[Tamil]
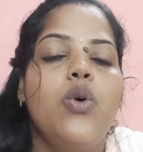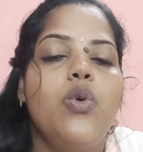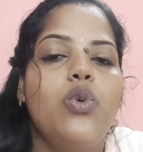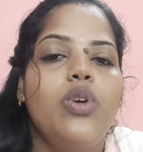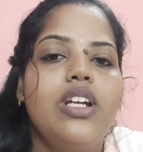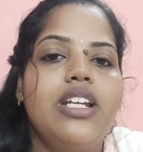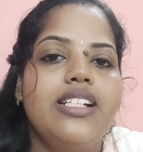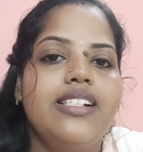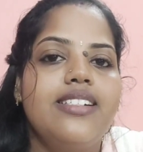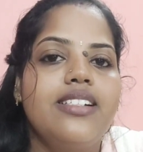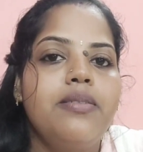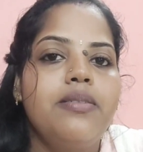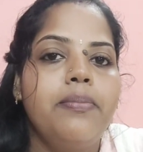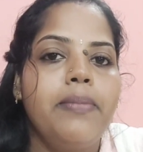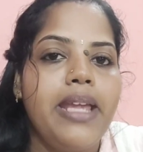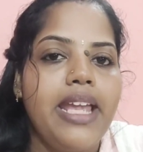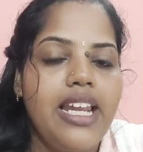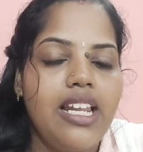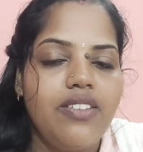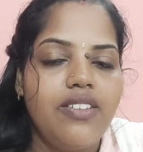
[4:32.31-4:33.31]
உங்களுக்கு
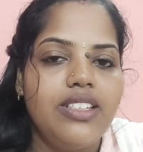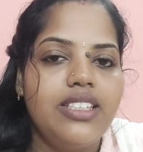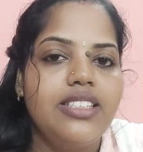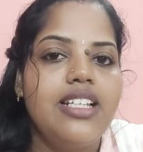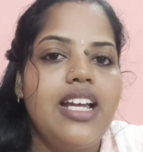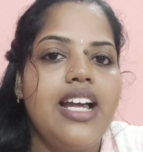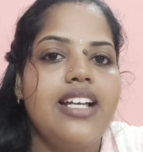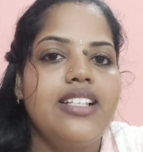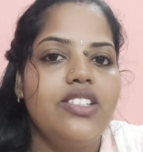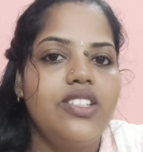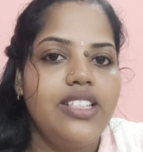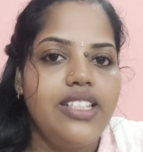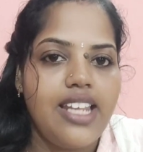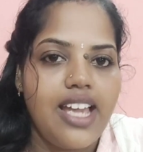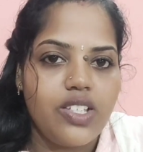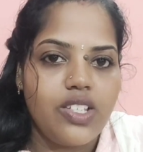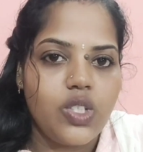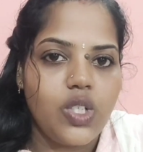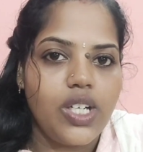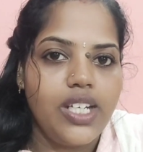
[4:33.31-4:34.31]
மேலே வந்து அஜி
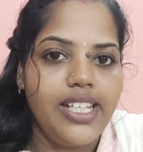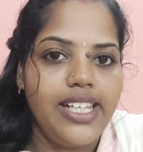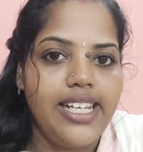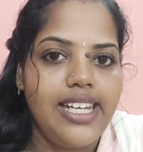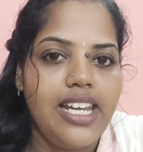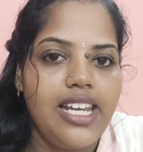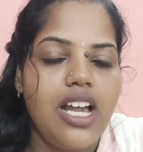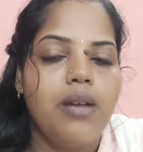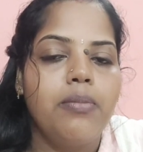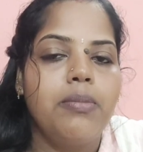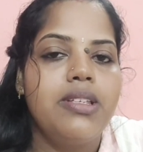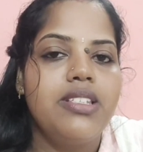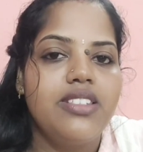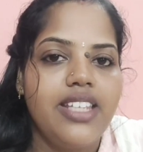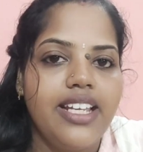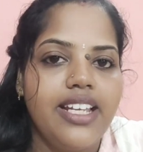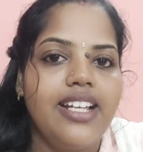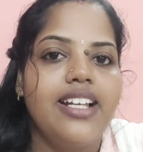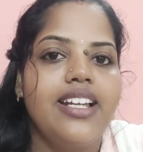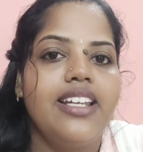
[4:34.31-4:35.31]
நேச்சுரல்னு இல்லாமல்
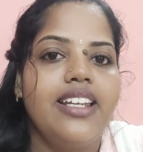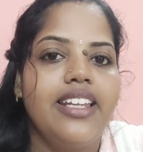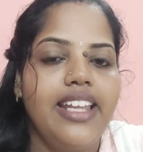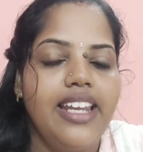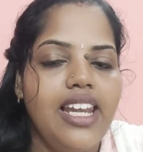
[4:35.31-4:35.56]
ஸ்டிக்கர்